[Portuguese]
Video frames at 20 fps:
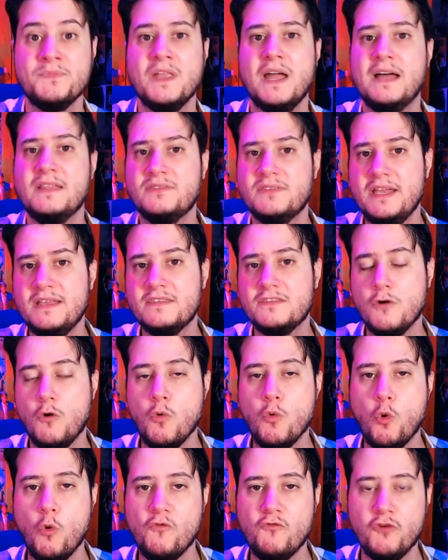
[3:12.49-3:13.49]
Até então,
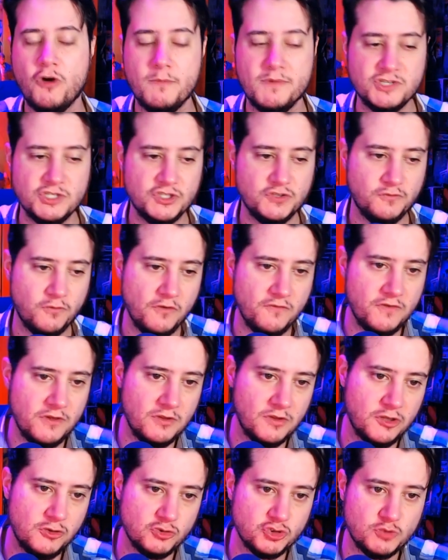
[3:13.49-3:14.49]
conforme a gente foi vendo
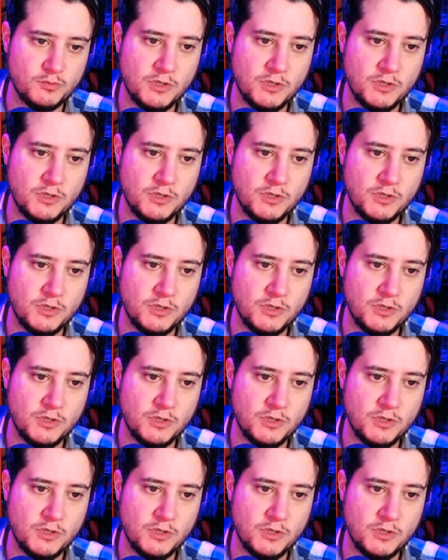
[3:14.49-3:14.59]
aqui os